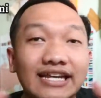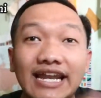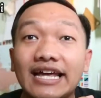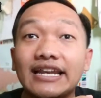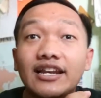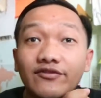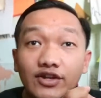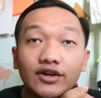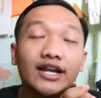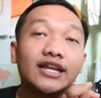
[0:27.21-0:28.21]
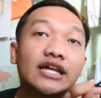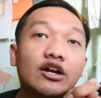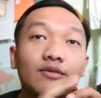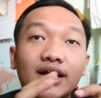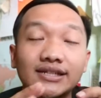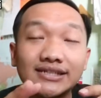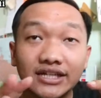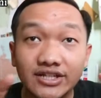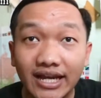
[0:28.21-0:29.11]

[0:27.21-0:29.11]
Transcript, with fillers: Nah, dan di video kali ini aku bakal sedikit